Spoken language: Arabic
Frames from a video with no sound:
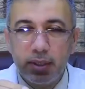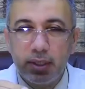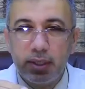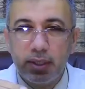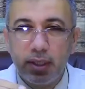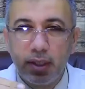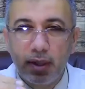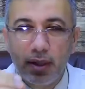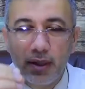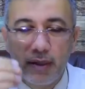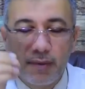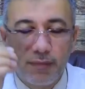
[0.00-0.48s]

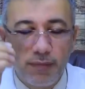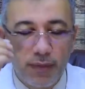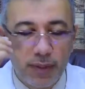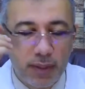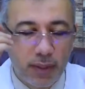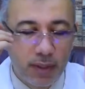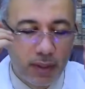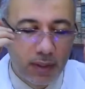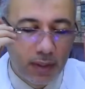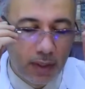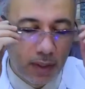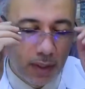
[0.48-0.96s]
نستغل
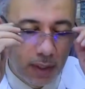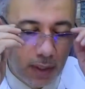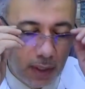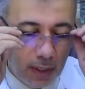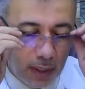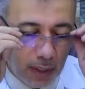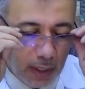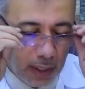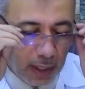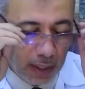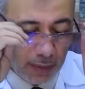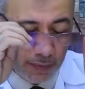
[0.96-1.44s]
فترة
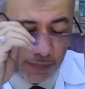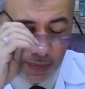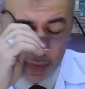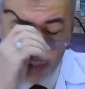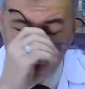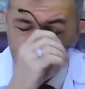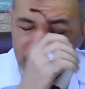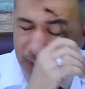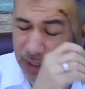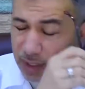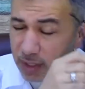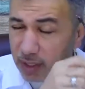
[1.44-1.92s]
يعني
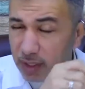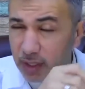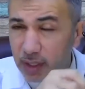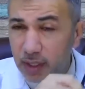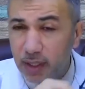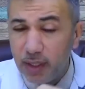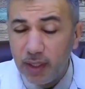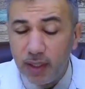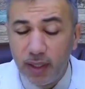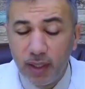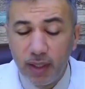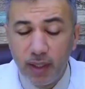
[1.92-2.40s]
فترة
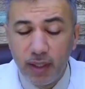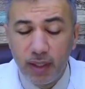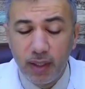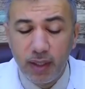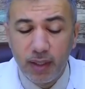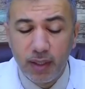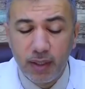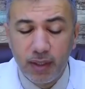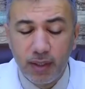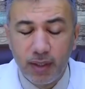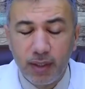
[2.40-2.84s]
آه،